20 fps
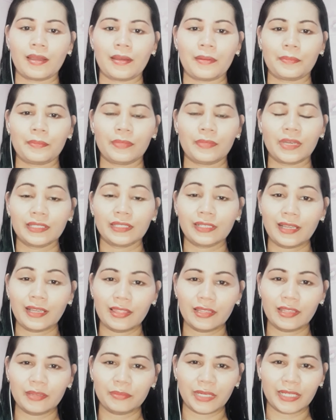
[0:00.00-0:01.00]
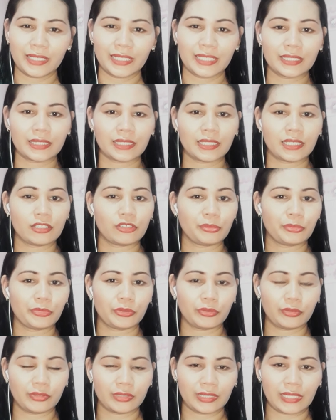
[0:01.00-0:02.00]
Matagal na bang hindi
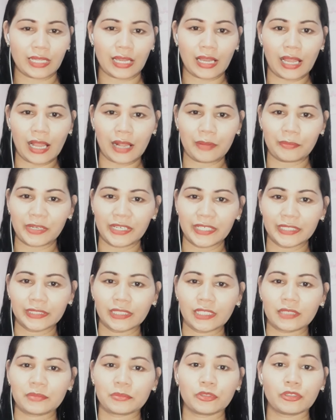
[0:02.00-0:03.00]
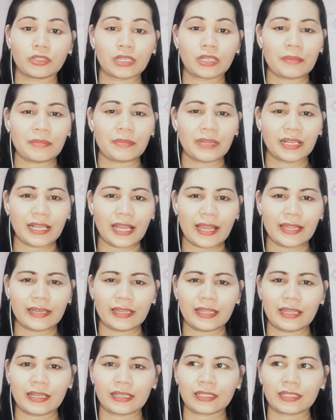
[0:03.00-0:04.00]
kumukunta ka ang partner mo,
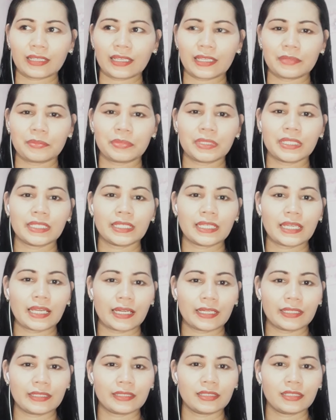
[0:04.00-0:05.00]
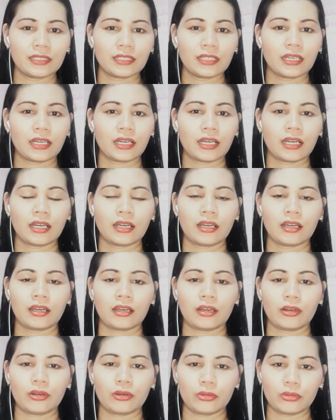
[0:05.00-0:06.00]
kamag-anak, kaibigan,
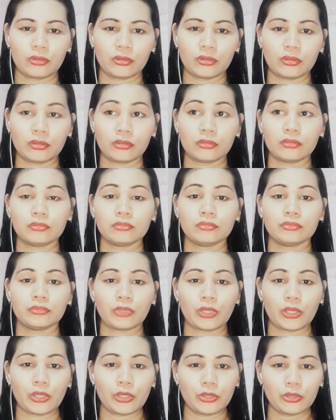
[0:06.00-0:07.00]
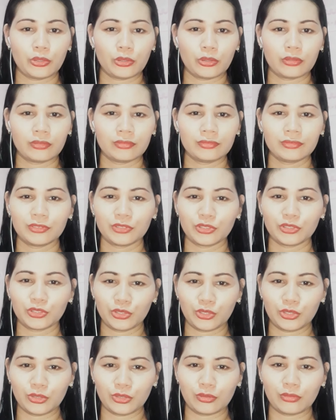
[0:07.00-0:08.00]
o iyong
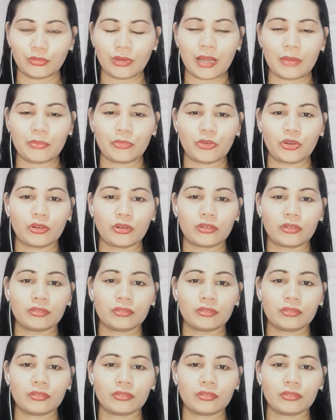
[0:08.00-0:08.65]
jowa mo?